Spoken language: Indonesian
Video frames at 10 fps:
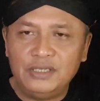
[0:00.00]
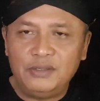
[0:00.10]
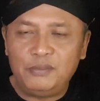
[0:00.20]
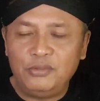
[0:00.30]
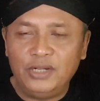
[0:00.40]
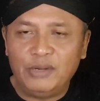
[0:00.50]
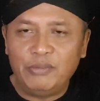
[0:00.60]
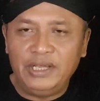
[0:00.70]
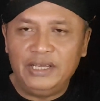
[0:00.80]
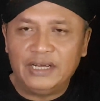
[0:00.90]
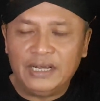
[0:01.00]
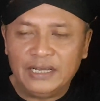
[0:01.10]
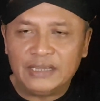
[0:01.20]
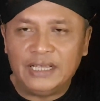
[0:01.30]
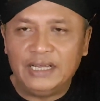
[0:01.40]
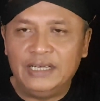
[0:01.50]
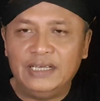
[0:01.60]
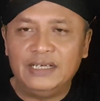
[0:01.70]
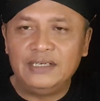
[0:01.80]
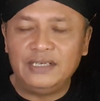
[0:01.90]
eh, bulan Mei yang akan datang
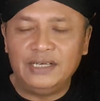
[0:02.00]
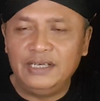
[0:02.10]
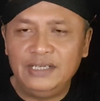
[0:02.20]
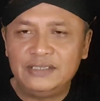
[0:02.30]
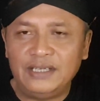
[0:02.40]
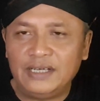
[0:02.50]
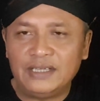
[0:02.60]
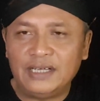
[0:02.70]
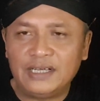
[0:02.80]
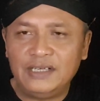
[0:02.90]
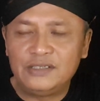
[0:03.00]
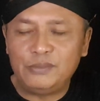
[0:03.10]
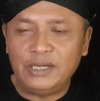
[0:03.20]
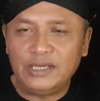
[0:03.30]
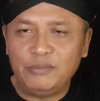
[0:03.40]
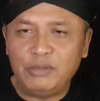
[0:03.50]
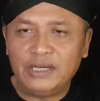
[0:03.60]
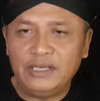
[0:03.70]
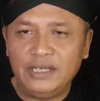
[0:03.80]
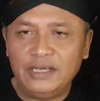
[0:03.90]
ini ya. Dan ini saya katakan sebagai
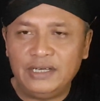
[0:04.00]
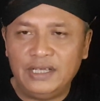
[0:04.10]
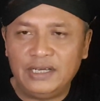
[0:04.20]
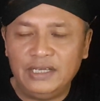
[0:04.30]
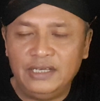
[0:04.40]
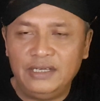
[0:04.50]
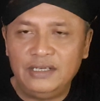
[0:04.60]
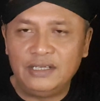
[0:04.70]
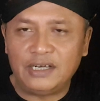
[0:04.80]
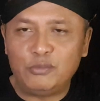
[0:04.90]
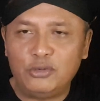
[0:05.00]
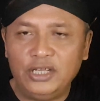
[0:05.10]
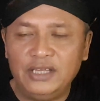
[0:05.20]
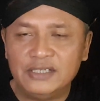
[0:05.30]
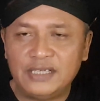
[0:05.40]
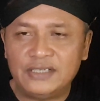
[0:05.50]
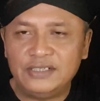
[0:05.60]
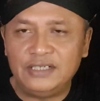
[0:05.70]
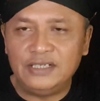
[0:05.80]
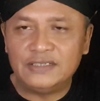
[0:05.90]
bagian dari
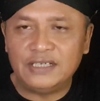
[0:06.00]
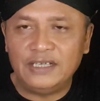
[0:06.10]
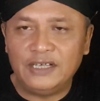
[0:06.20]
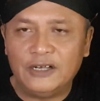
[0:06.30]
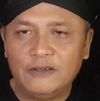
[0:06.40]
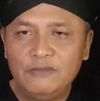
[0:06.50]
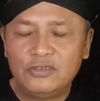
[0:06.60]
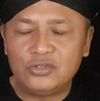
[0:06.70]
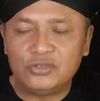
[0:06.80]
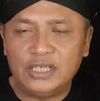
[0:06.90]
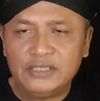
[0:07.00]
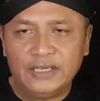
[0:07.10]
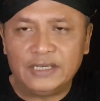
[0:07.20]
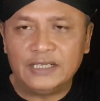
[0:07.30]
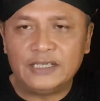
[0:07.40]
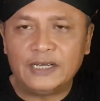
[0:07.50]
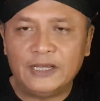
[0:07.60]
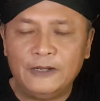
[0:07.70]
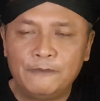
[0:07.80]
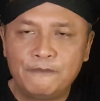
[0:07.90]
repolitisasi desa yang sudah saya
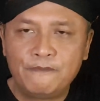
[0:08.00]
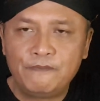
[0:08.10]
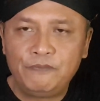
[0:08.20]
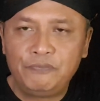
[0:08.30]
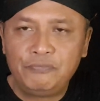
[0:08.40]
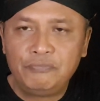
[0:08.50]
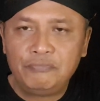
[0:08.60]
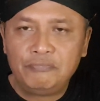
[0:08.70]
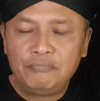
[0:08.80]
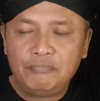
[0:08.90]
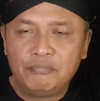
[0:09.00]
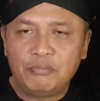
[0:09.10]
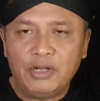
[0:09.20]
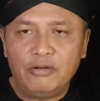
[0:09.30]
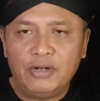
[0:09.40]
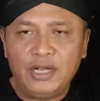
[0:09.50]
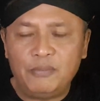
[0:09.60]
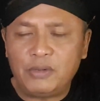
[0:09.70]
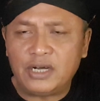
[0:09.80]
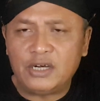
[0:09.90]
katakan
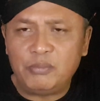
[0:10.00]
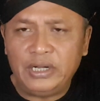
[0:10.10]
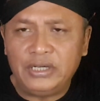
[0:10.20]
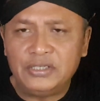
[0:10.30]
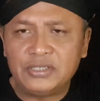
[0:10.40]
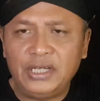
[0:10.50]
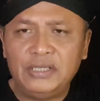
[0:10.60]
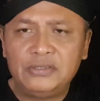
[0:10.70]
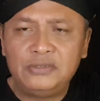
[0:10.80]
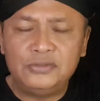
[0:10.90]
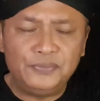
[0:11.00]
bahwa para kepala desa itu